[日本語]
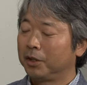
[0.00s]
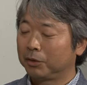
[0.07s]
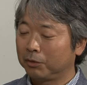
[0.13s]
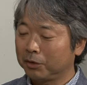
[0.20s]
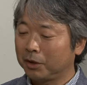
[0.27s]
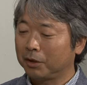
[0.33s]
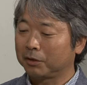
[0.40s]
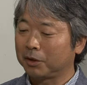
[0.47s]

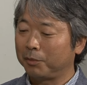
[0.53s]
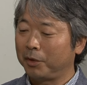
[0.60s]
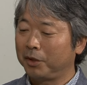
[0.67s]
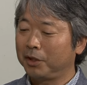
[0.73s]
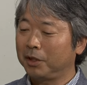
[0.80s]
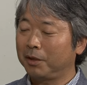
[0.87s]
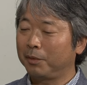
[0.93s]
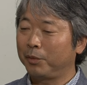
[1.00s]
そうじゃなくて
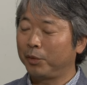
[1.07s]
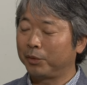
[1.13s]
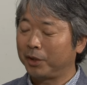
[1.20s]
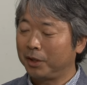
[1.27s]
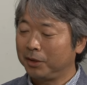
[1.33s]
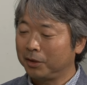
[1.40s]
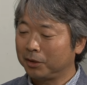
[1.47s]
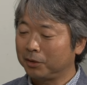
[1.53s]
メディアはもう
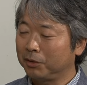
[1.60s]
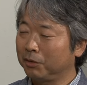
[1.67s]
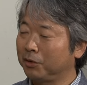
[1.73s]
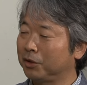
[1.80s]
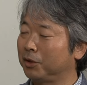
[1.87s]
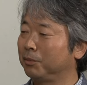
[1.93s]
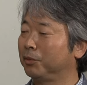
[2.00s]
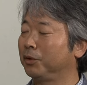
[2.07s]
連日のよう
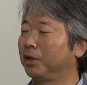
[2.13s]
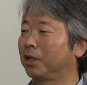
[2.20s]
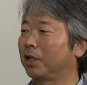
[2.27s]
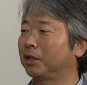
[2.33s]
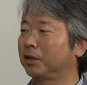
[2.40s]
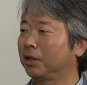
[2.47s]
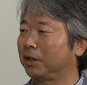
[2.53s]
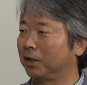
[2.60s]
に新聞で
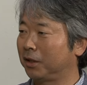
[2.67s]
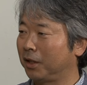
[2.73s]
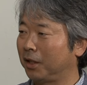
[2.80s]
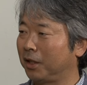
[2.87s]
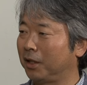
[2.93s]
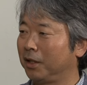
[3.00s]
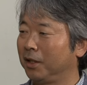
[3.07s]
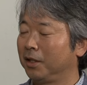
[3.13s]
書き立て
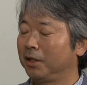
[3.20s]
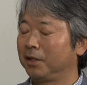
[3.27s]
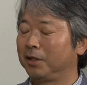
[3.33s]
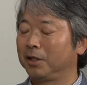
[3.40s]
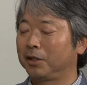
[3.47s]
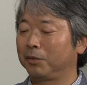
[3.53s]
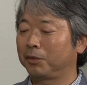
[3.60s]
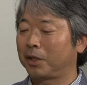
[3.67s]
て、
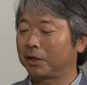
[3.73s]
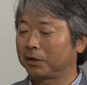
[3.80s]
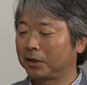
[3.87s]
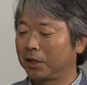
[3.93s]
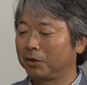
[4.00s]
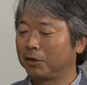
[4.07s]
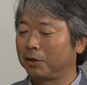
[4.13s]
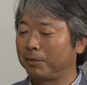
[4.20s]
でたく
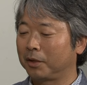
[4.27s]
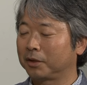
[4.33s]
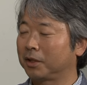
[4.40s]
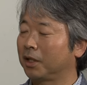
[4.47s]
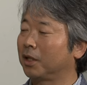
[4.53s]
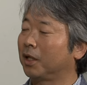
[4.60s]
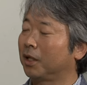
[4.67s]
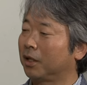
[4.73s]
さんの被爆
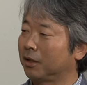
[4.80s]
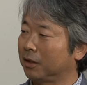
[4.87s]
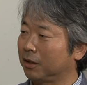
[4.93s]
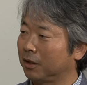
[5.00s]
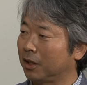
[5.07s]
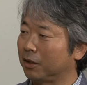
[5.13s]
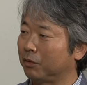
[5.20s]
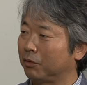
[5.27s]
船が
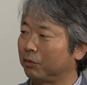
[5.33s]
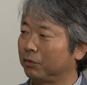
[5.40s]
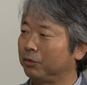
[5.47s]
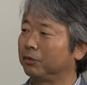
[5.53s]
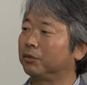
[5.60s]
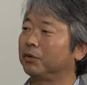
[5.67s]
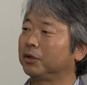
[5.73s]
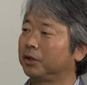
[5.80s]

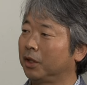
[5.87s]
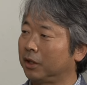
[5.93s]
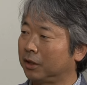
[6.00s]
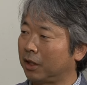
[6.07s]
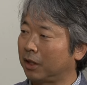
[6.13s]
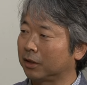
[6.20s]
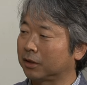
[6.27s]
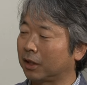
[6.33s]
入港してき
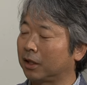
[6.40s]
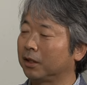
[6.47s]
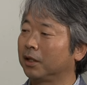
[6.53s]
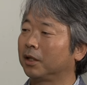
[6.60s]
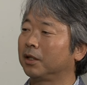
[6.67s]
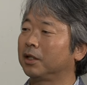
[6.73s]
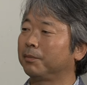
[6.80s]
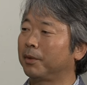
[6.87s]
た、
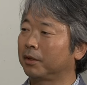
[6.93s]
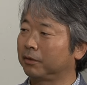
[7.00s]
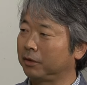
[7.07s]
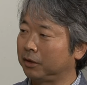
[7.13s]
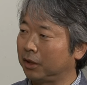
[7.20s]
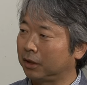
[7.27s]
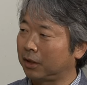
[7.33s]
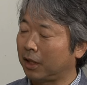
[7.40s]
魚が被
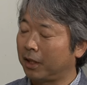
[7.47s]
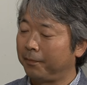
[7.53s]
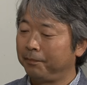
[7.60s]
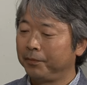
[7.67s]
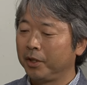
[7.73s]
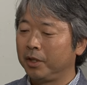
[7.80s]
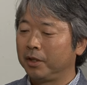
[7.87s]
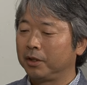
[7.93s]
爆してた、
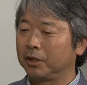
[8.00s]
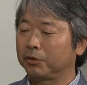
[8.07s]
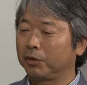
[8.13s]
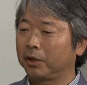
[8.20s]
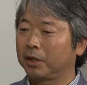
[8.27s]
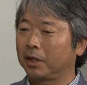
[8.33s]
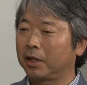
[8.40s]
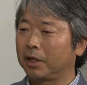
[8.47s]
でそ
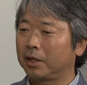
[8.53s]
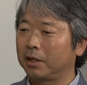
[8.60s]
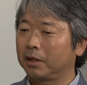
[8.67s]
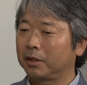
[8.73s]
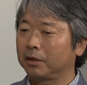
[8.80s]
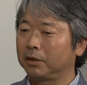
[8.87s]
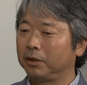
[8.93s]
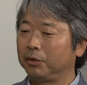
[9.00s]
れか
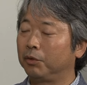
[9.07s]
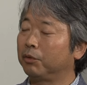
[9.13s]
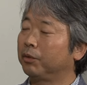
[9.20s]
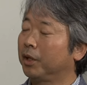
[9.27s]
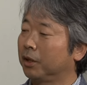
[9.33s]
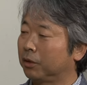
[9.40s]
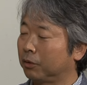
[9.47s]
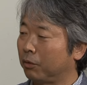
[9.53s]
ら日
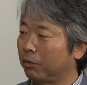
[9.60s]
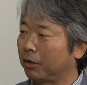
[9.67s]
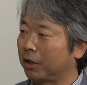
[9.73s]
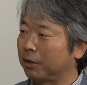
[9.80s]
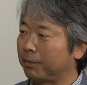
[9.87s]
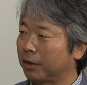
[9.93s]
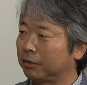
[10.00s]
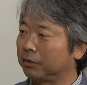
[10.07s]
本列島が
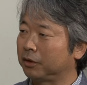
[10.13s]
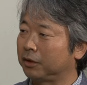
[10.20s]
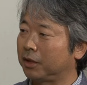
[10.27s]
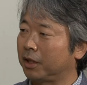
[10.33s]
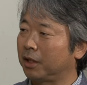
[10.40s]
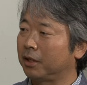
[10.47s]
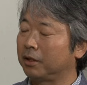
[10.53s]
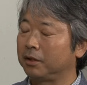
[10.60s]
被爆し
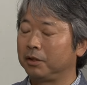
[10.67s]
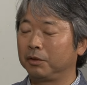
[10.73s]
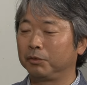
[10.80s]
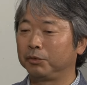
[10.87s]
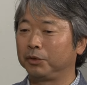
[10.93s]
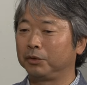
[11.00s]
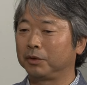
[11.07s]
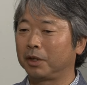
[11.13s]
て日
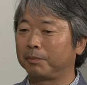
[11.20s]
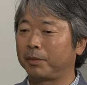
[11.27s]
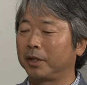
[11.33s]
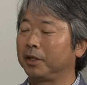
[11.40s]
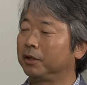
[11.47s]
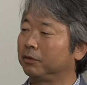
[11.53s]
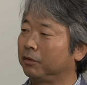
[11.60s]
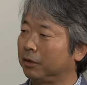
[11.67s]
本中が
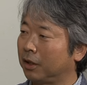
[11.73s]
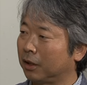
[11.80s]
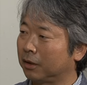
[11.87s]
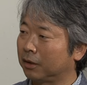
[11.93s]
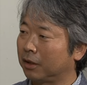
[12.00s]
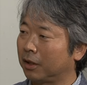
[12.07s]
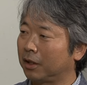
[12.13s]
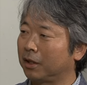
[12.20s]
パニックになっ
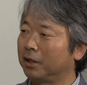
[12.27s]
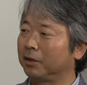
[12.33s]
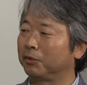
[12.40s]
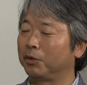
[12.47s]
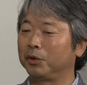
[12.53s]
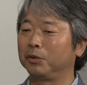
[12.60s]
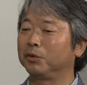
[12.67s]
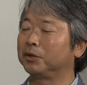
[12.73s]
た、
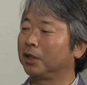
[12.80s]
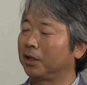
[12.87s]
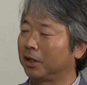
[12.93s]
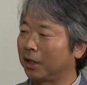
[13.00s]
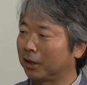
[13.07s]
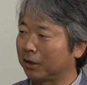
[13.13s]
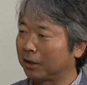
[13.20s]
ノイローゼになっ